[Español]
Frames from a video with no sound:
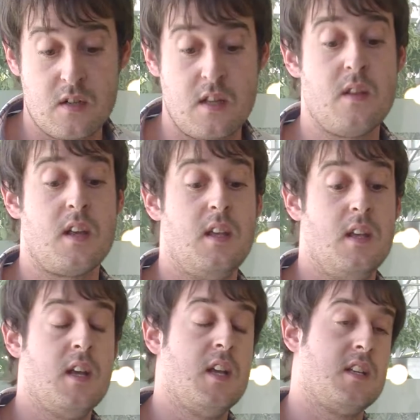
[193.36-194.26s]
estando aquí
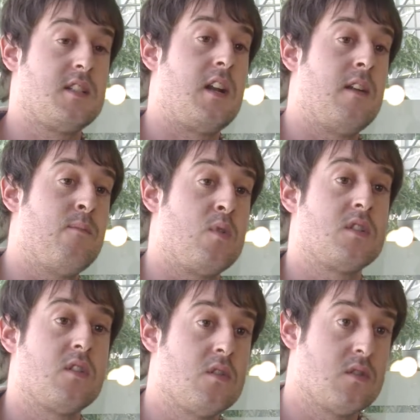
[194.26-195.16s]
salen
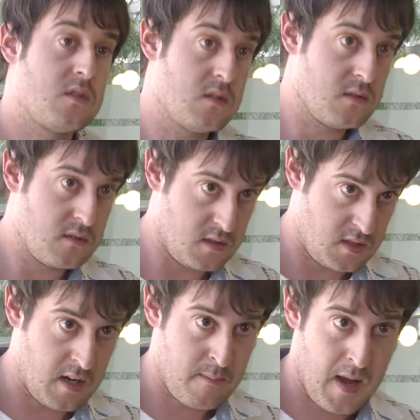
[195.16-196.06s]
puestos,
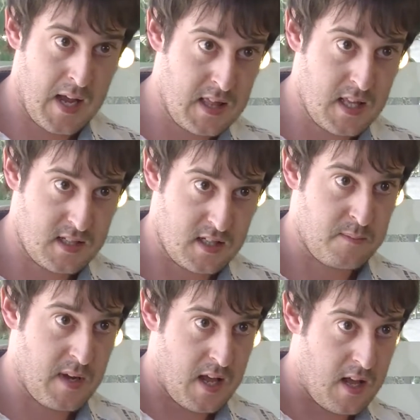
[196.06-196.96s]
salen vacantes que es
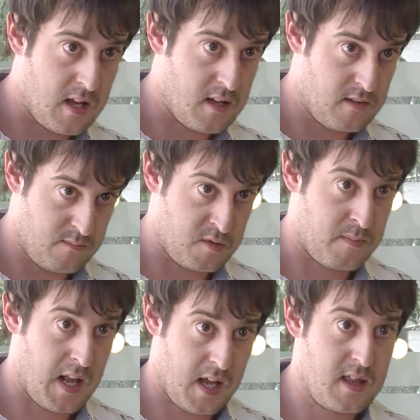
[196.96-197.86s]
para, pues
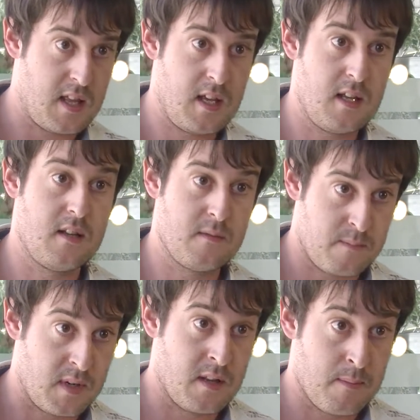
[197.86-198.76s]
para gente,
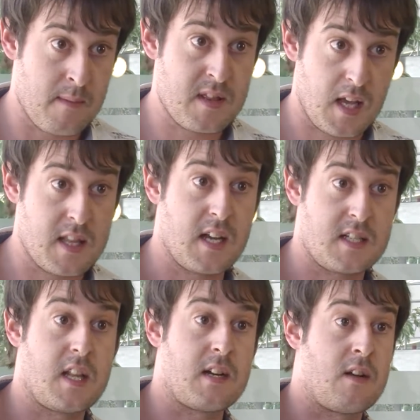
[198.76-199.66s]
principalmente gente que
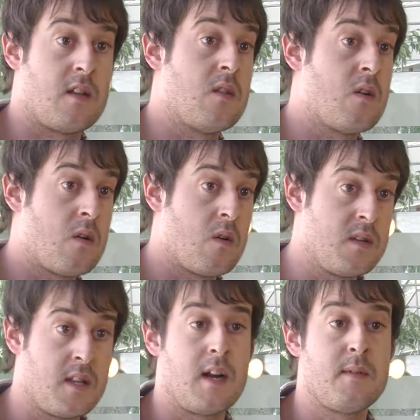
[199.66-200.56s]
está trabajando
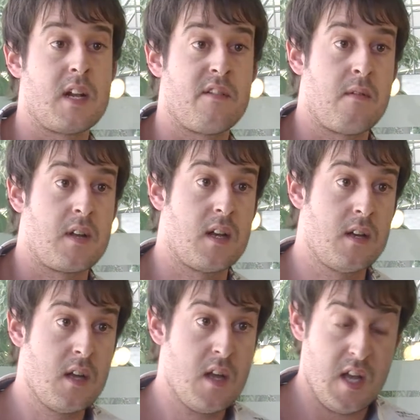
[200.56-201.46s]
internamente en la fábrica.
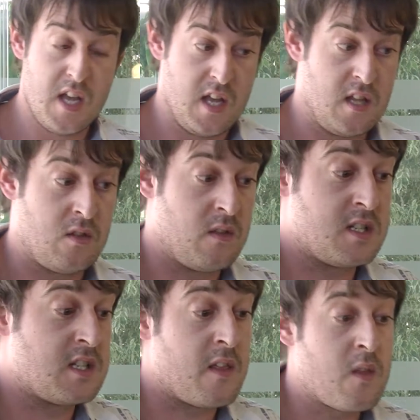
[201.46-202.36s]

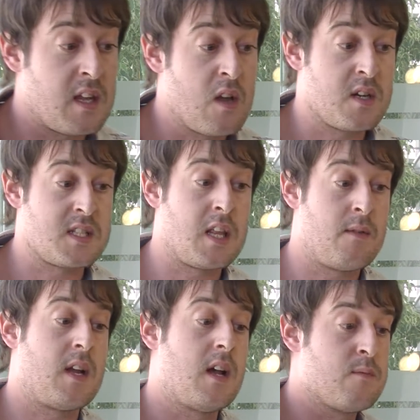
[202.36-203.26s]
Entonces, estando aquí, aunque esté de
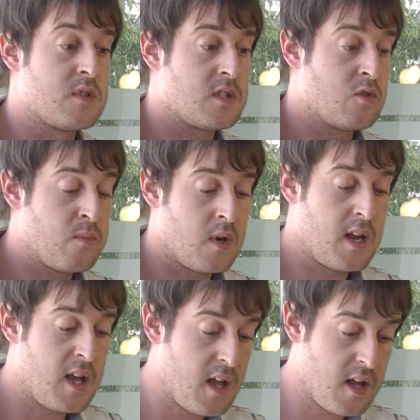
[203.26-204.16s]
beca, pues
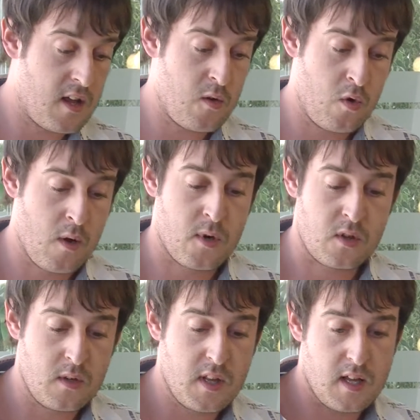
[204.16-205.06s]
supone una
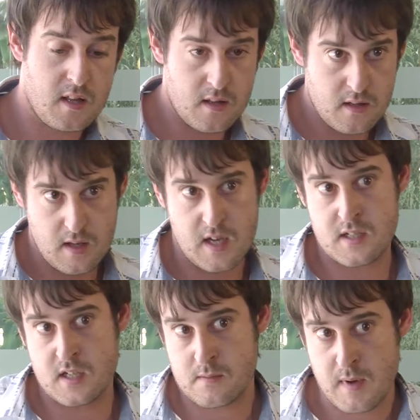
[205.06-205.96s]
oportunidad a
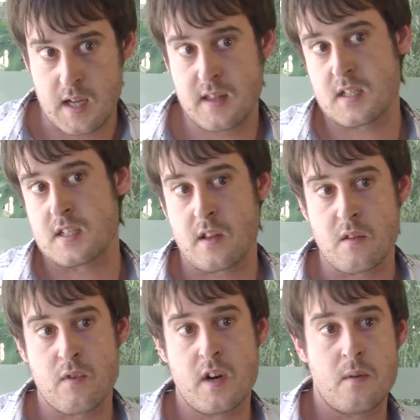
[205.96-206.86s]
esas vacantes que estando
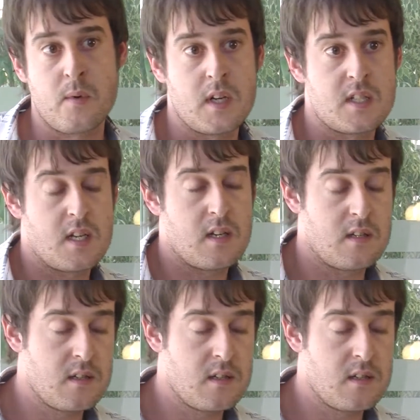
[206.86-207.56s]
fuera no podría echar.